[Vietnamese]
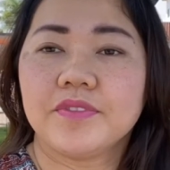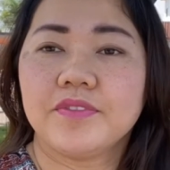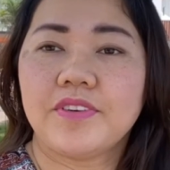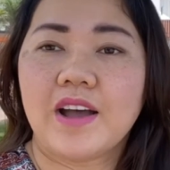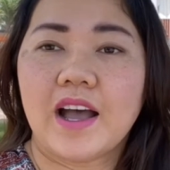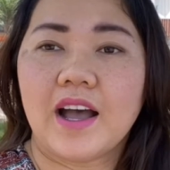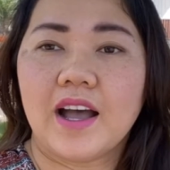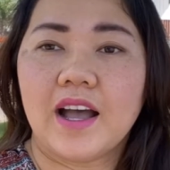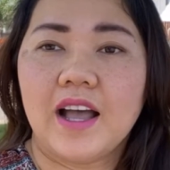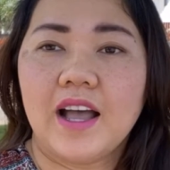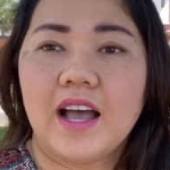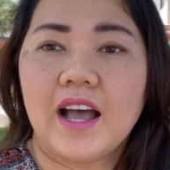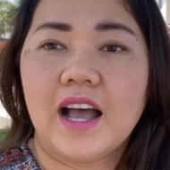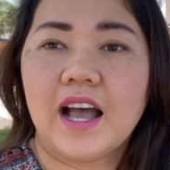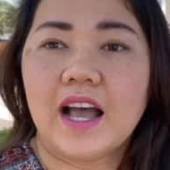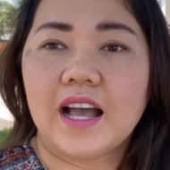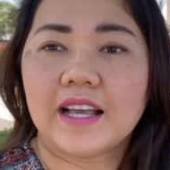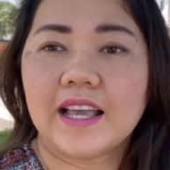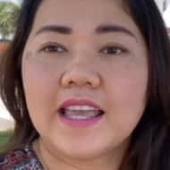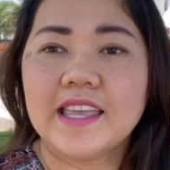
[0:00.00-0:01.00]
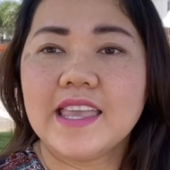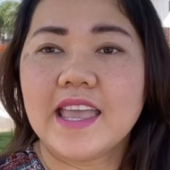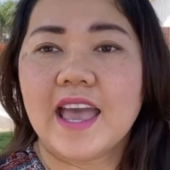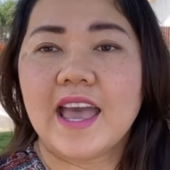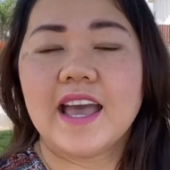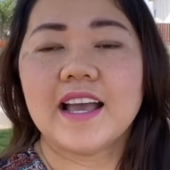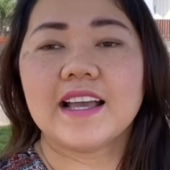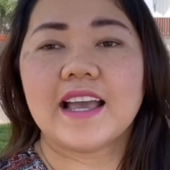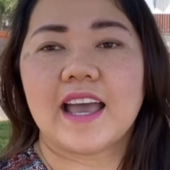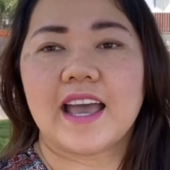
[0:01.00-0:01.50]
Và cái
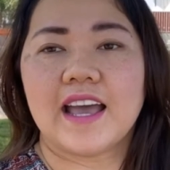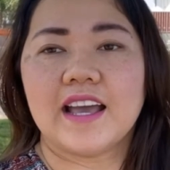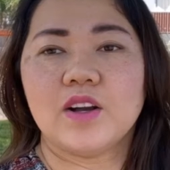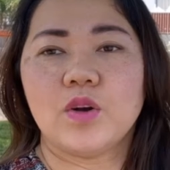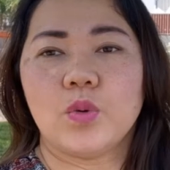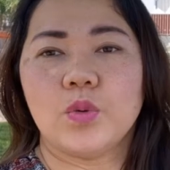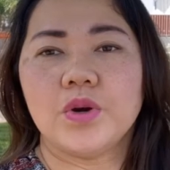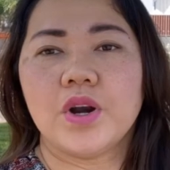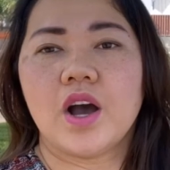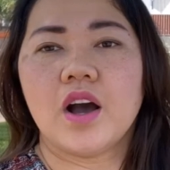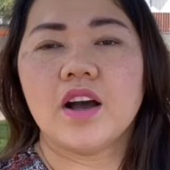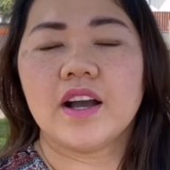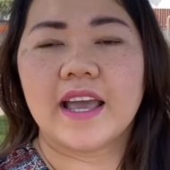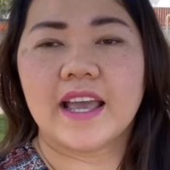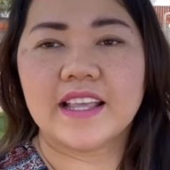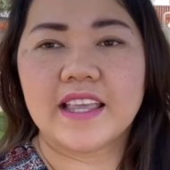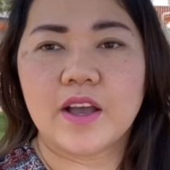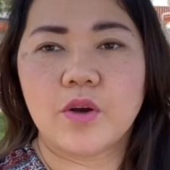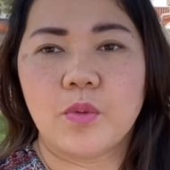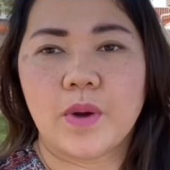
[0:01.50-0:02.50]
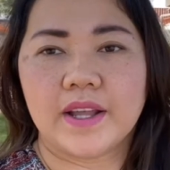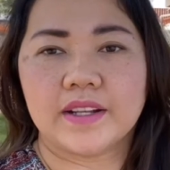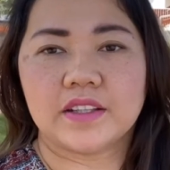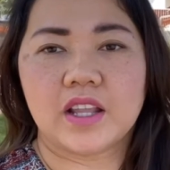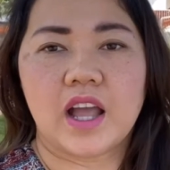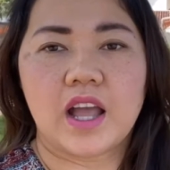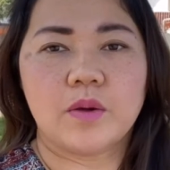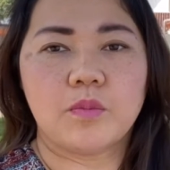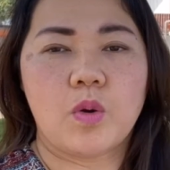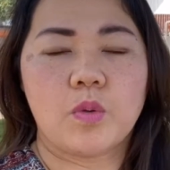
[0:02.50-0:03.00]
giá cả của nó khác nhau hoàn
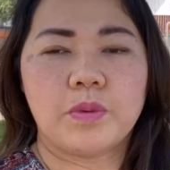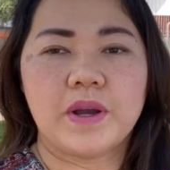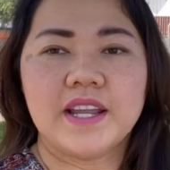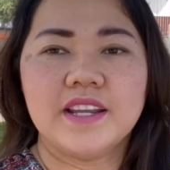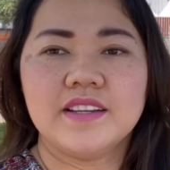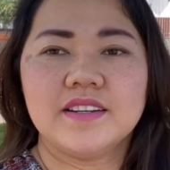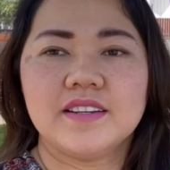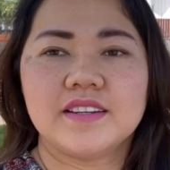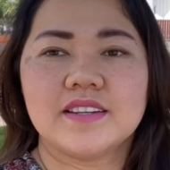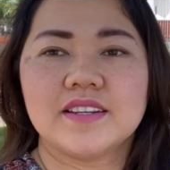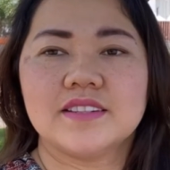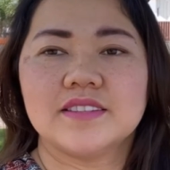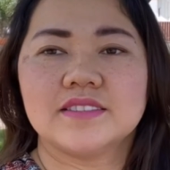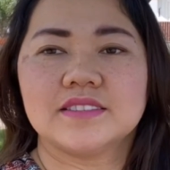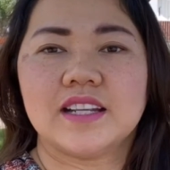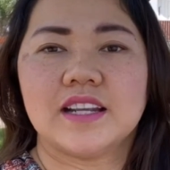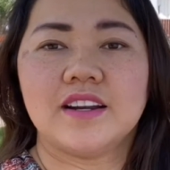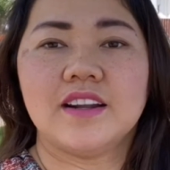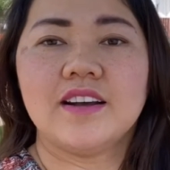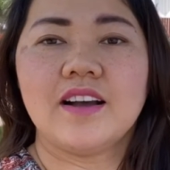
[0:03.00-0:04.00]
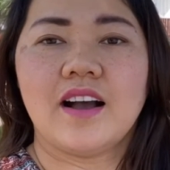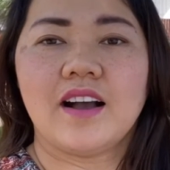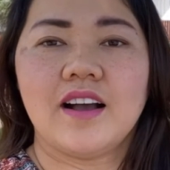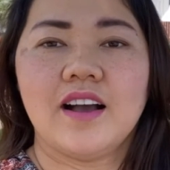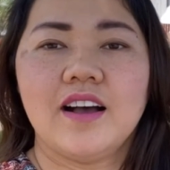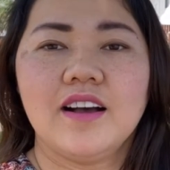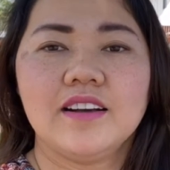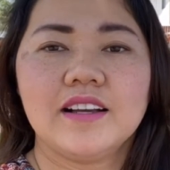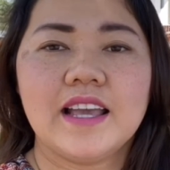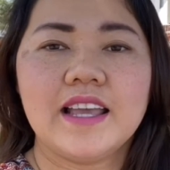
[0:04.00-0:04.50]
toàn. Một cái trường thì nó gần
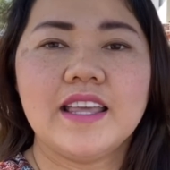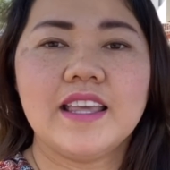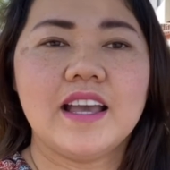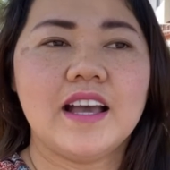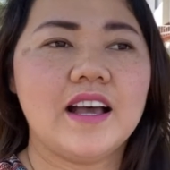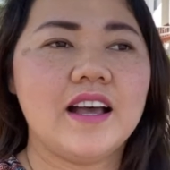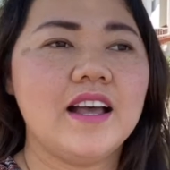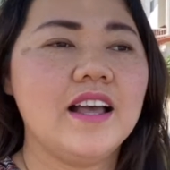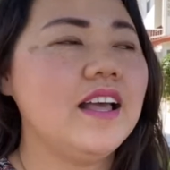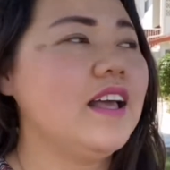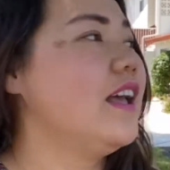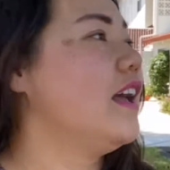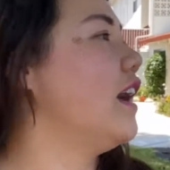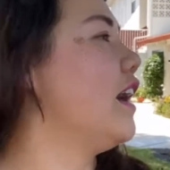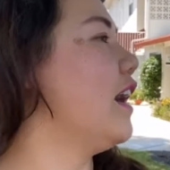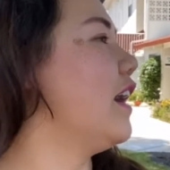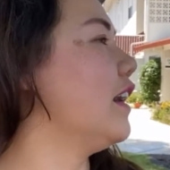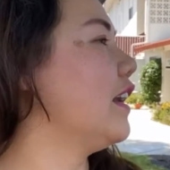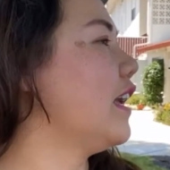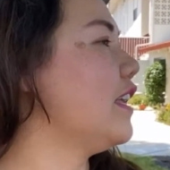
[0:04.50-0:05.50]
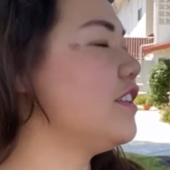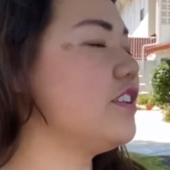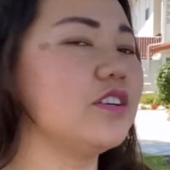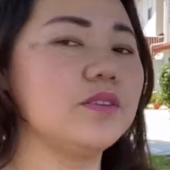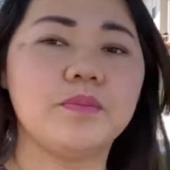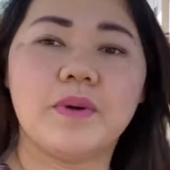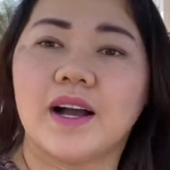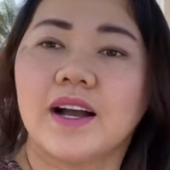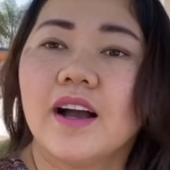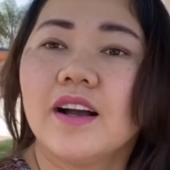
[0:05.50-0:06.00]
hơn cái trường
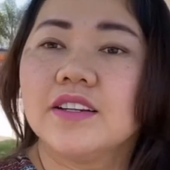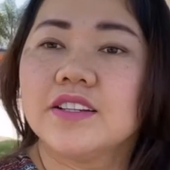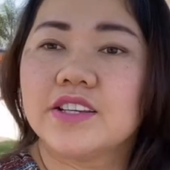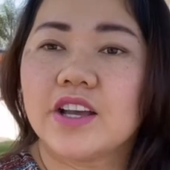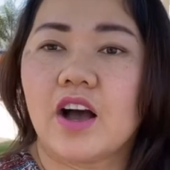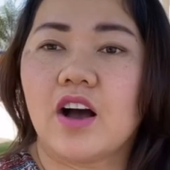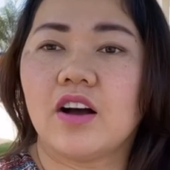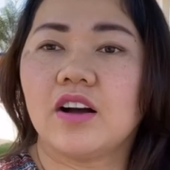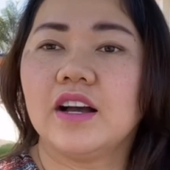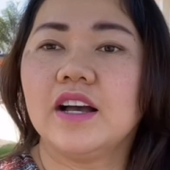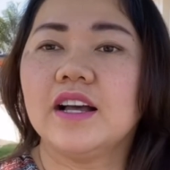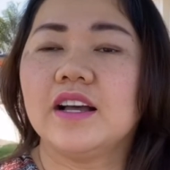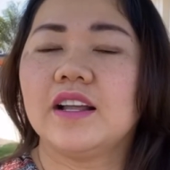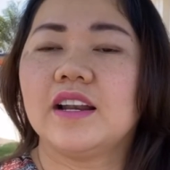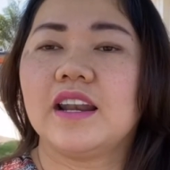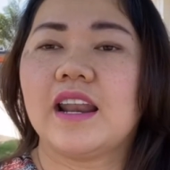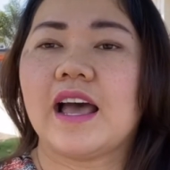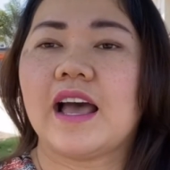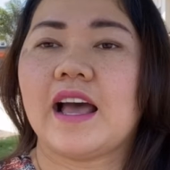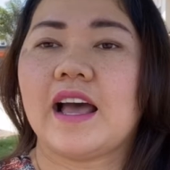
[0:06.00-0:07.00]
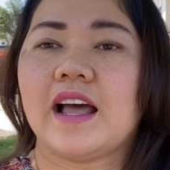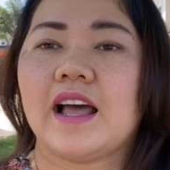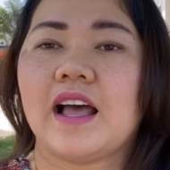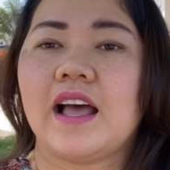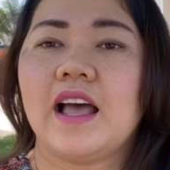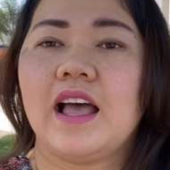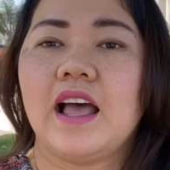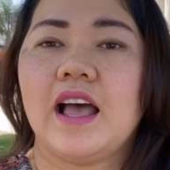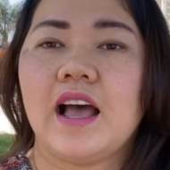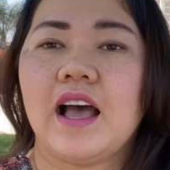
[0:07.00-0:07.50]
mà Ngân chọn á, là
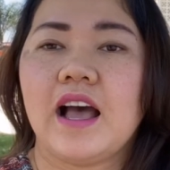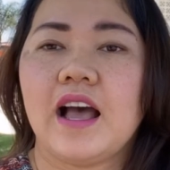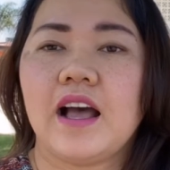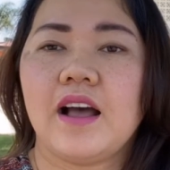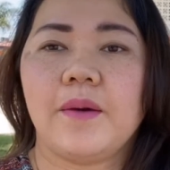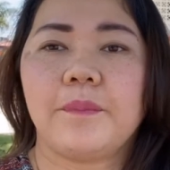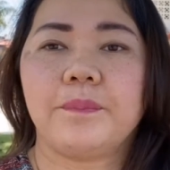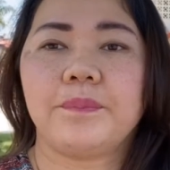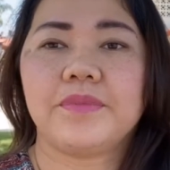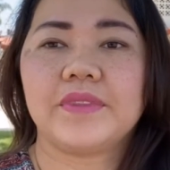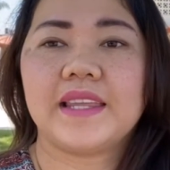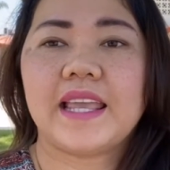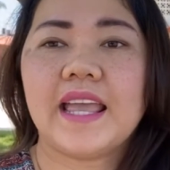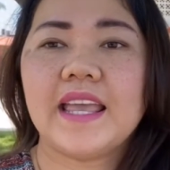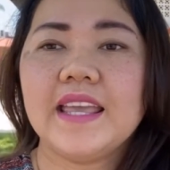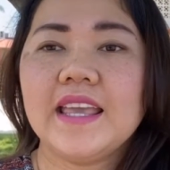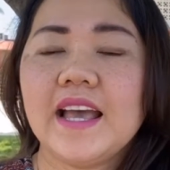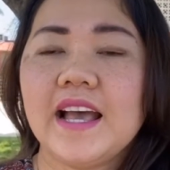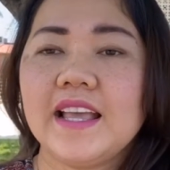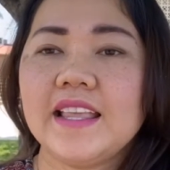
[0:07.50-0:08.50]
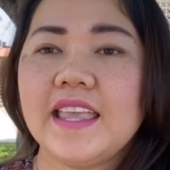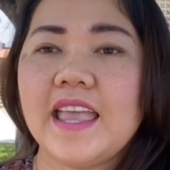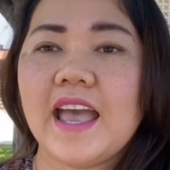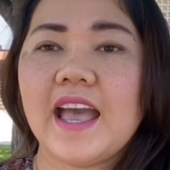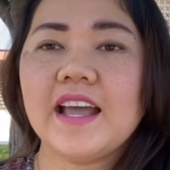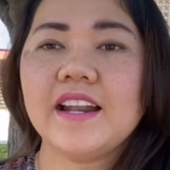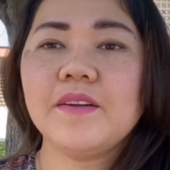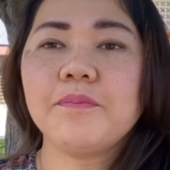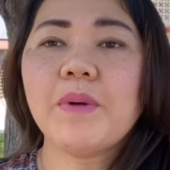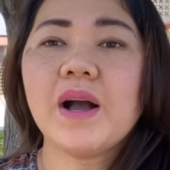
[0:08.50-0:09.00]
cái
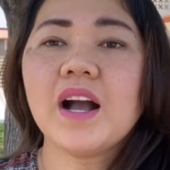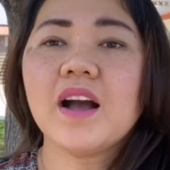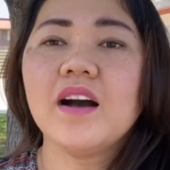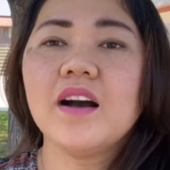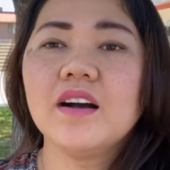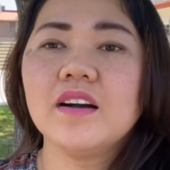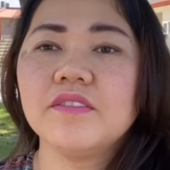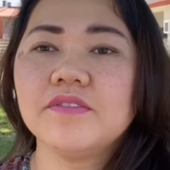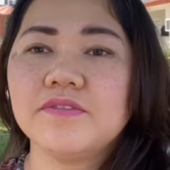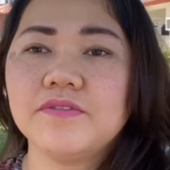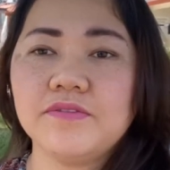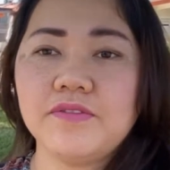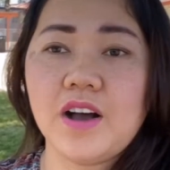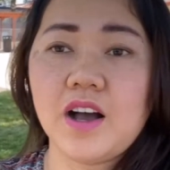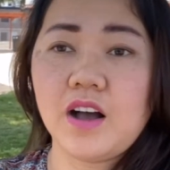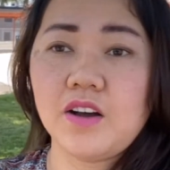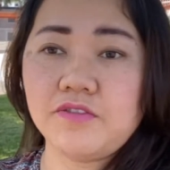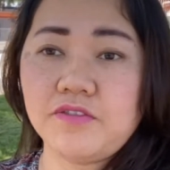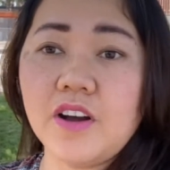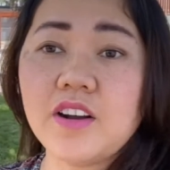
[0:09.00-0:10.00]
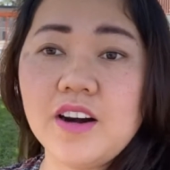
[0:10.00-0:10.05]
giá nó mất hơn và phân